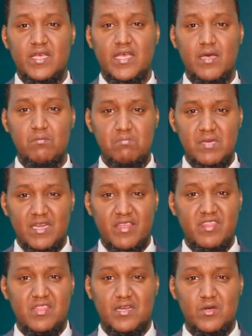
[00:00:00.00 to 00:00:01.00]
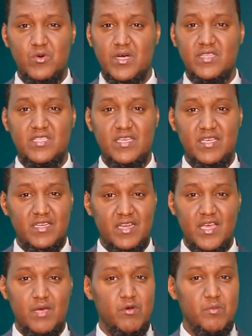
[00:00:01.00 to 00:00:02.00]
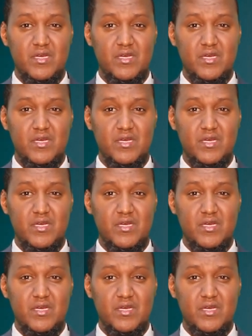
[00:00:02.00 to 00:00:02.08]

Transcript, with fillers: كم من الثروات نهب